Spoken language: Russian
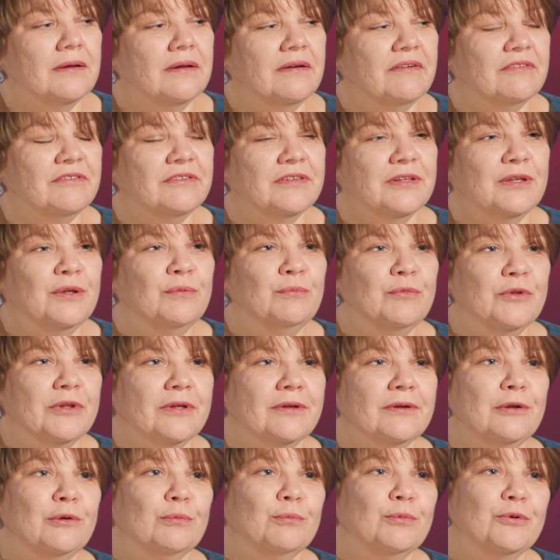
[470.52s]

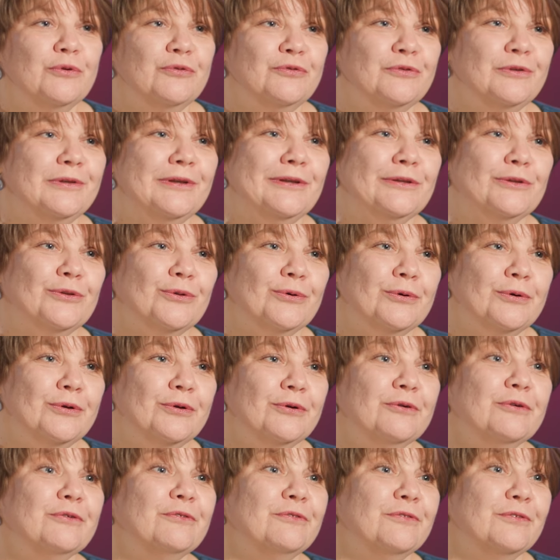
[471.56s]
взаимная любовь
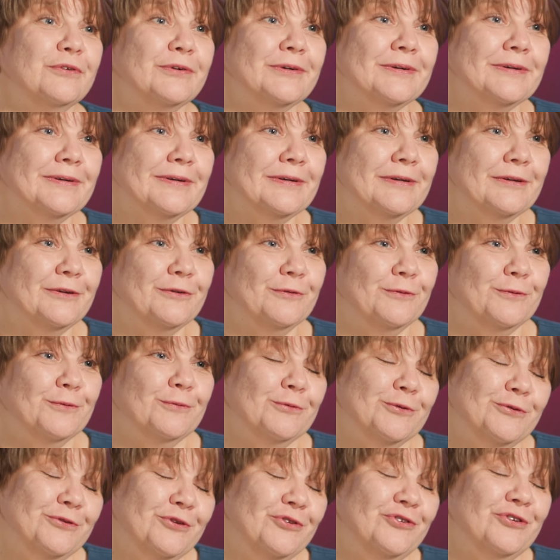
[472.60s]
длиною в. Ну
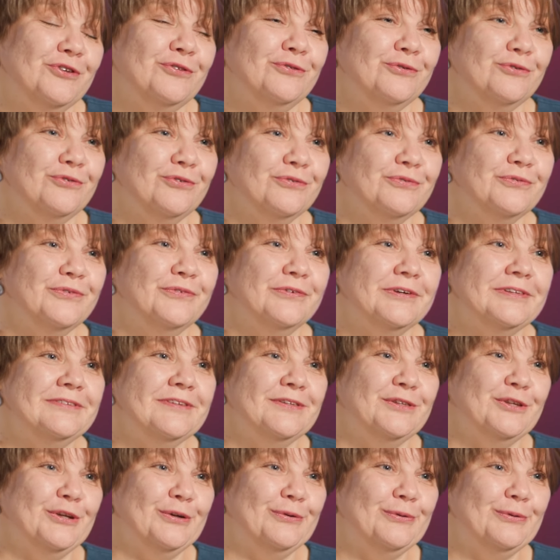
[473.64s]
вот сейчас уже в 23